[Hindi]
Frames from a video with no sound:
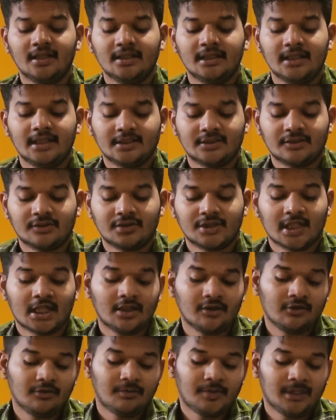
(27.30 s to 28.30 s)
ये एक सौ
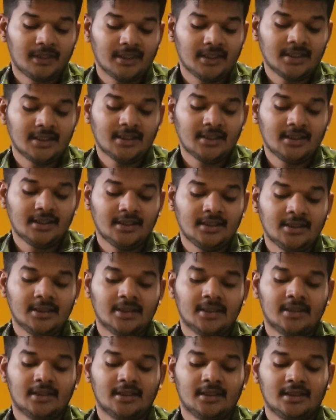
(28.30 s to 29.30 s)
चार रुपये की
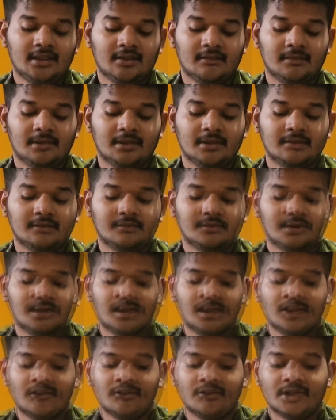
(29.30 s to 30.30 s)
लगभग
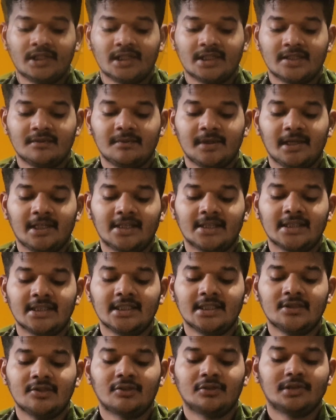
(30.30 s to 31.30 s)
मुझे ऐसी पैकेजिंग
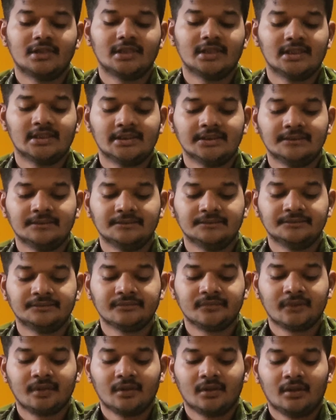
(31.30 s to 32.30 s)
है छोटी सी
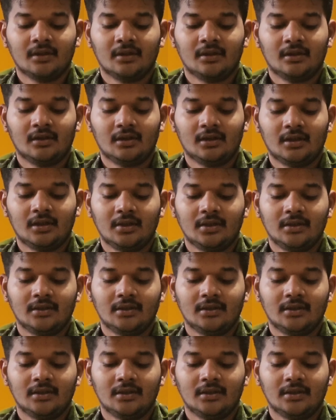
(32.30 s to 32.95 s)
और